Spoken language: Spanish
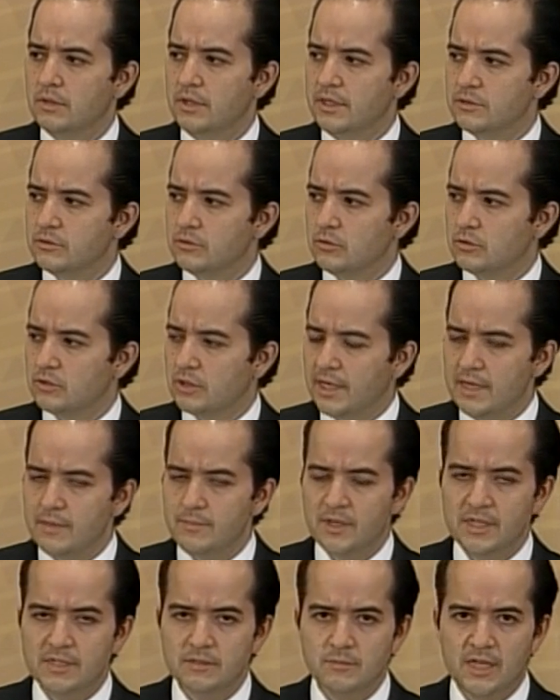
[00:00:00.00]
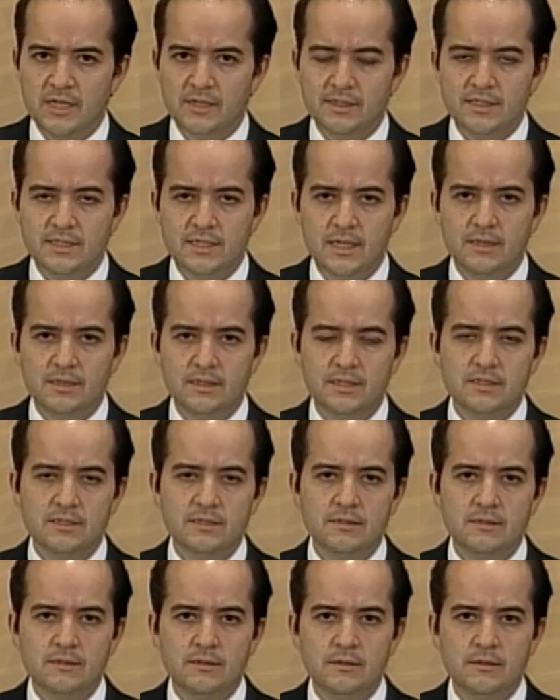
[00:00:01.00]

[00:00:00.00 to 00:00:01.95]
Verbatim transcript: estos crímenes más recientes